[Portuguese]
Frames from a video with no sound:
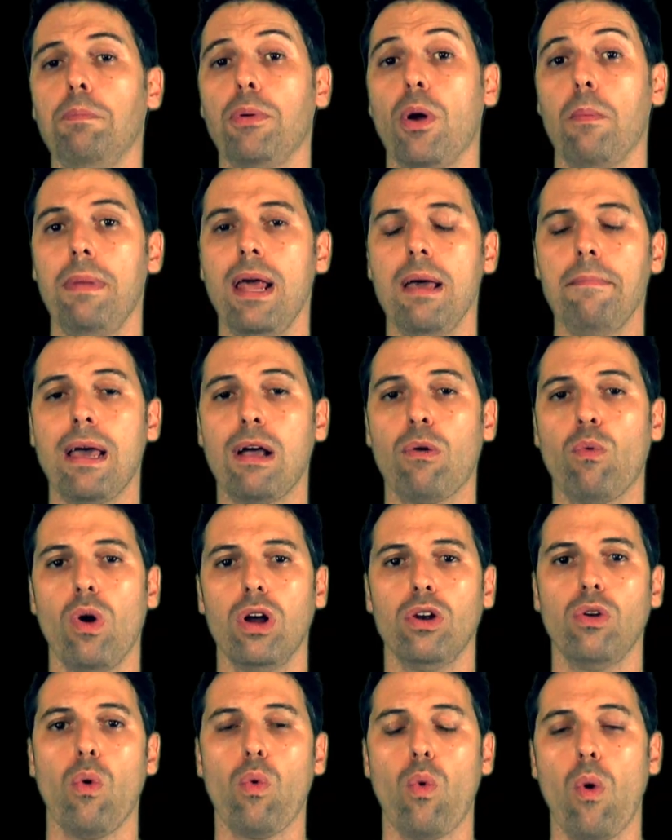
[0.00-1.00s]
o problema é
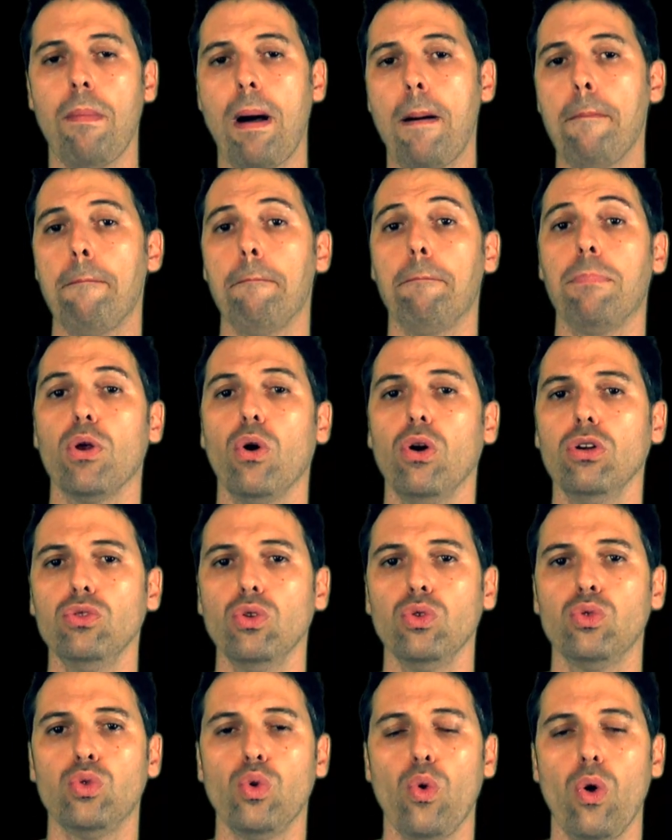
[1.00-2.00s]
quando alguma
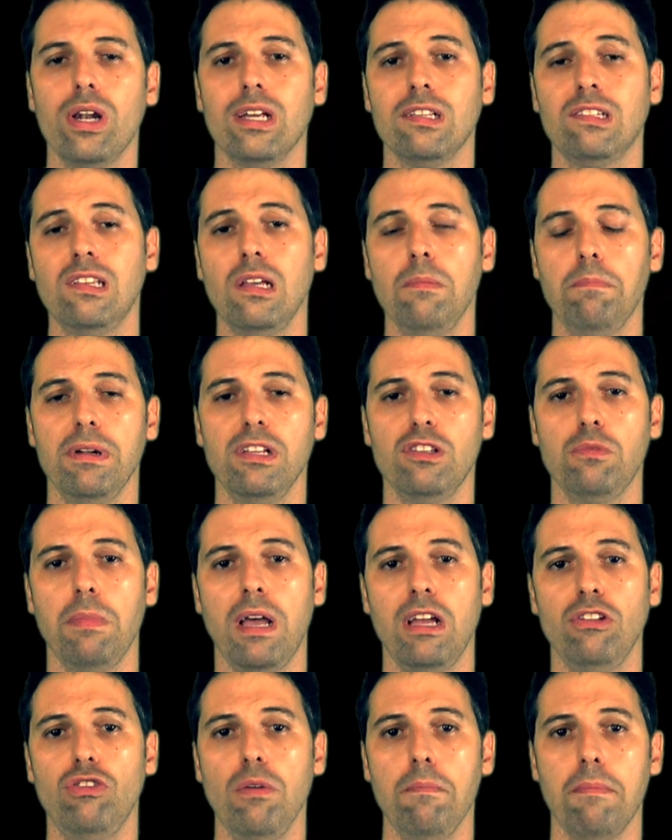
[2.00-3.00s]
produtora
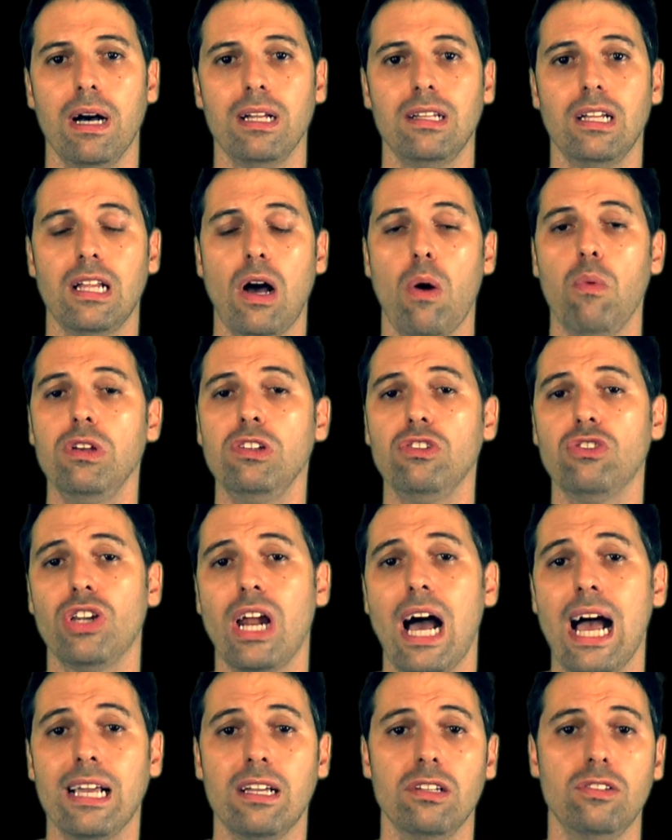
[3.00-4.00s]
simplesmente manda dar um
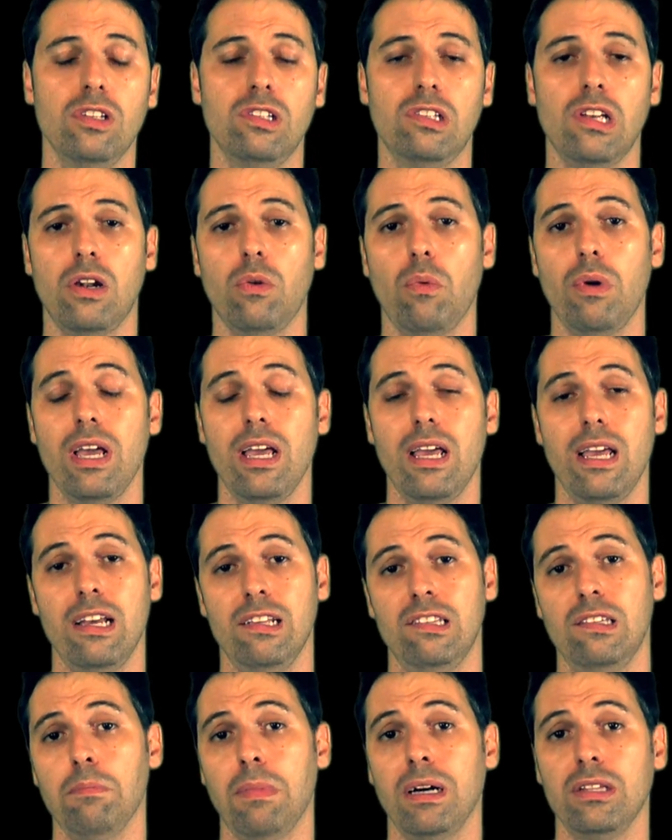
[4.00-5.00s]
strike dizendo:
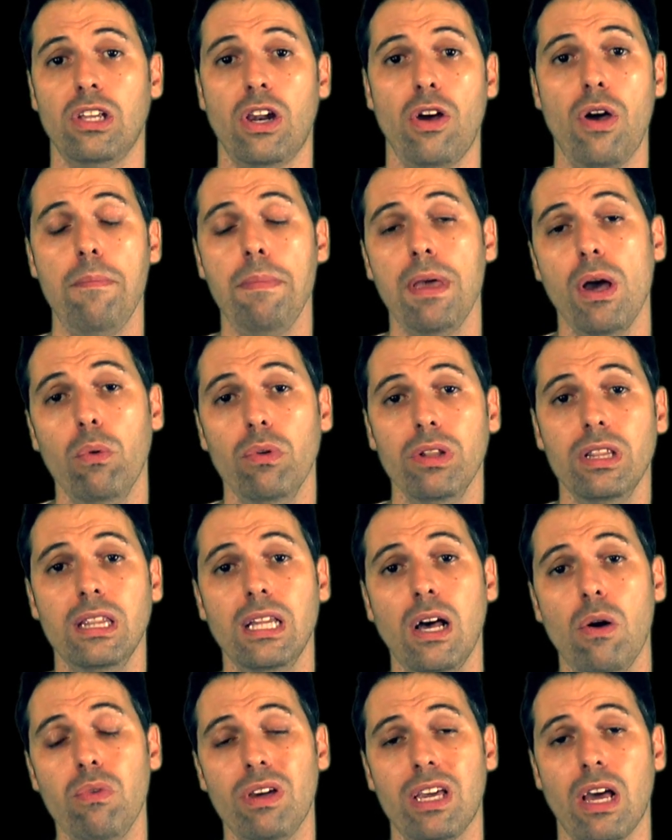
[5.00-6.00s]
esse material é meu,
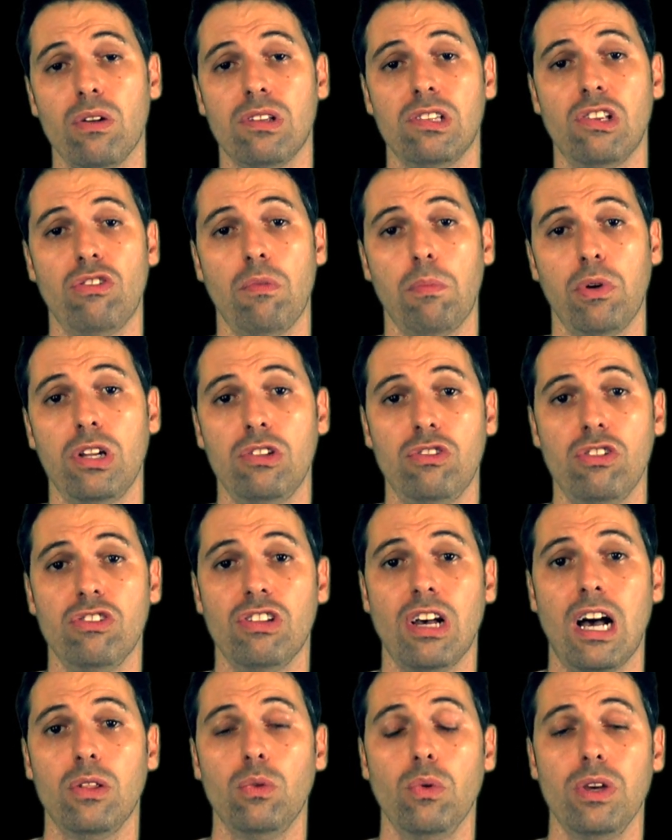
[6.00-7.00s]
não quero que seja
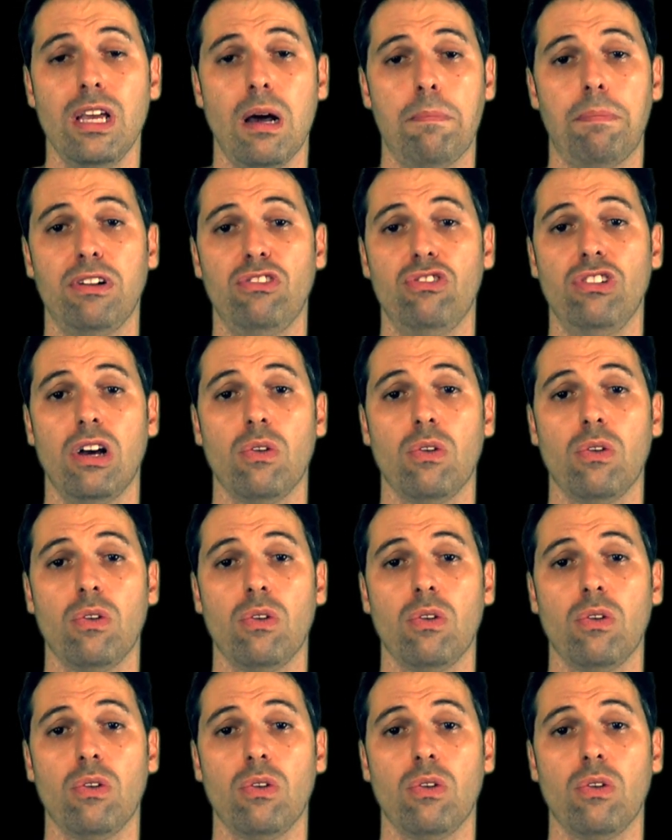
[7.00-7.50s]
monetizado e a partir